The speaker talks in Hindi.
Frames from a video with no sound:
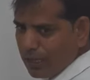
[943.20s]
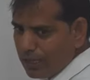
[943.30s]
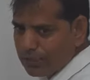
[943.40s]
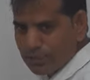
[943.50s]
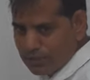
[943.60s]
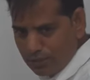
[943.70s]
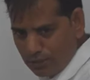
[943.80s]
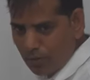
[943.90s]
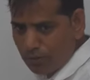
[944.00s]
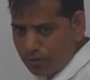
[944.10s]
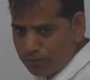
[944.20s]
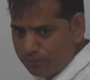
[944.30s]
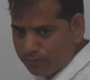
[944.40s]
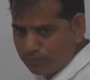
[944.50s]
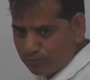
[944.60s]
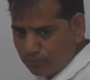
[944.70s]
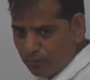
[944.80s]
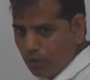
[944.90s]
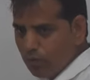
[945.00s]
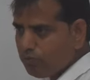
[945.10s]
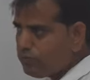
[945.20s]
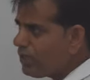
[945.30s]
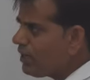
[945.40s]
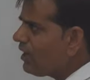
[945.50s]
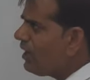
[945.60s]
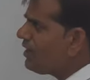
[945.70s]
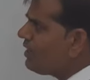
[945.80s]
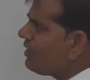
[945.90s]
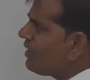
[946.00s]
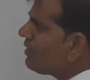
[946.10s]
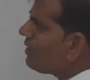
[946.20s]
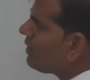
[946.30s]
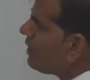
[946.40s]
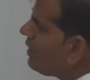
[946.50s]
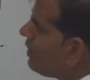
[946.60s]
अशिक्षित लोग जंगल के अंदर रहते थे